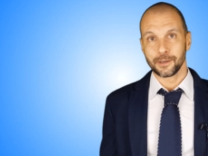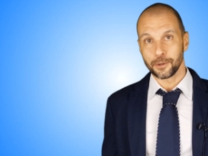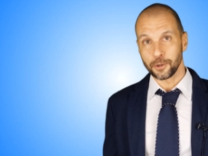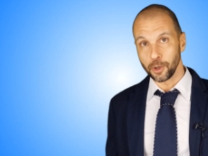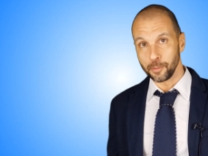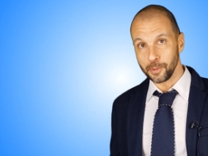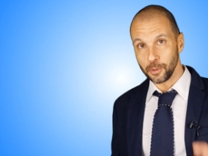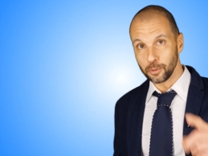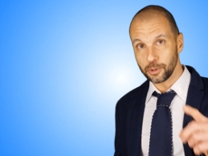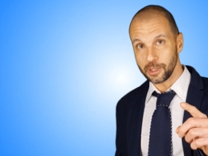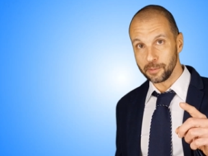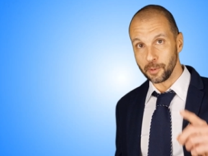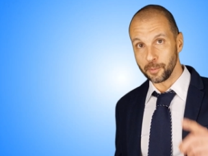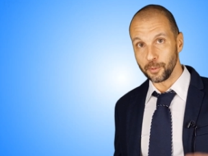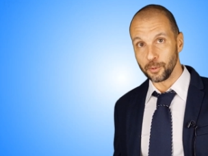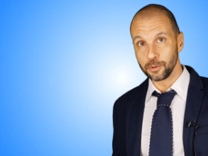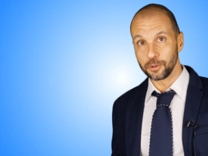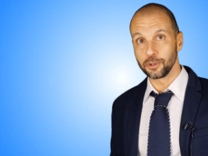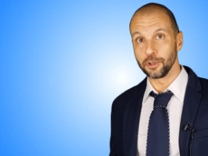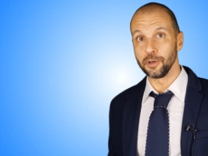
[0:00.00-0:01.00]
Come ultimo
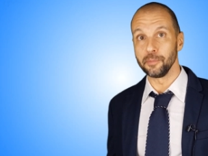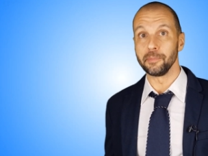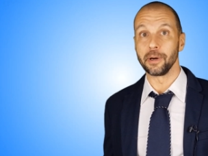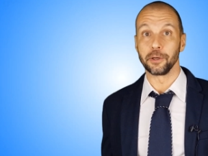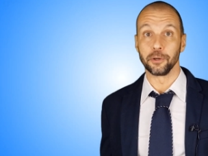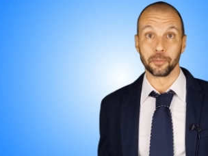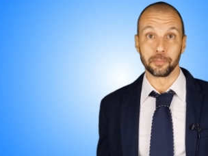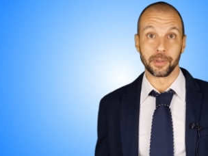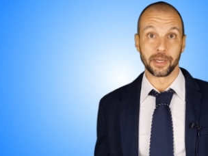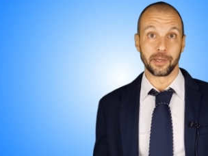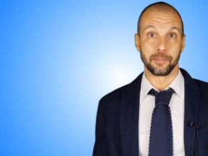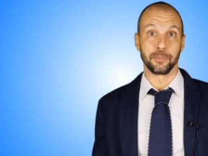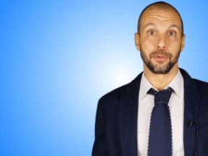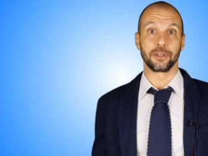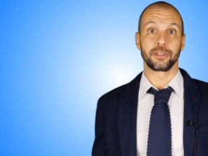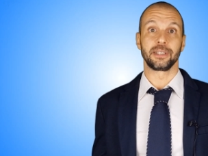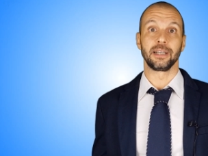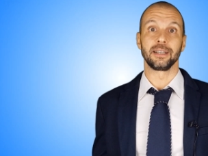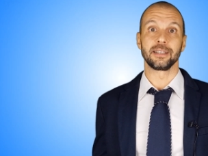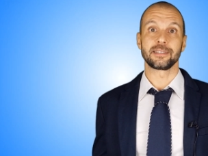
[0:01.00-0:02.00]
punto, ma non per
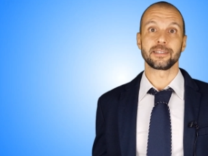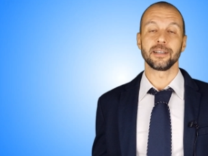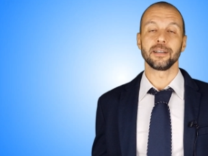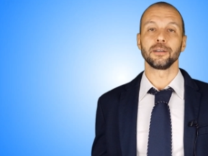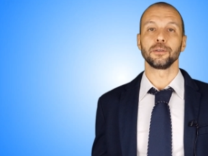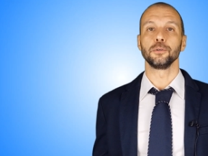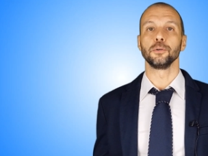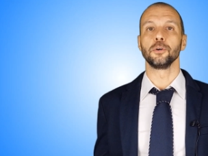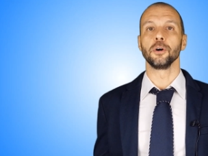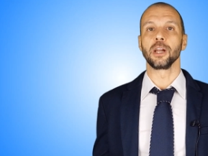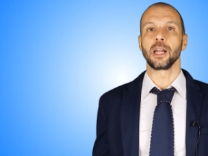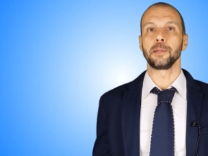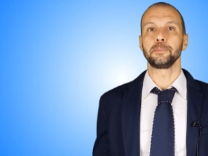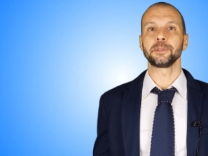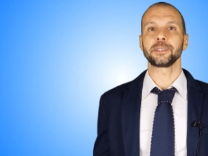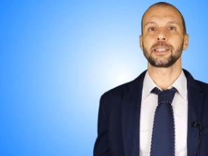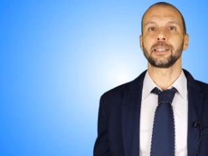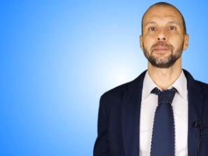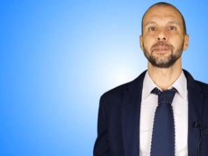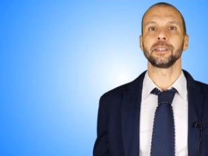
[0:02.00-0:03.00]
importanza, Google
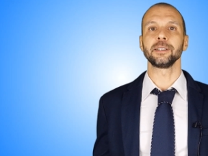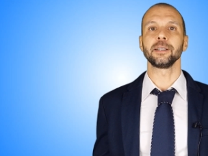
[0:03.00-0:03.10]
AppScript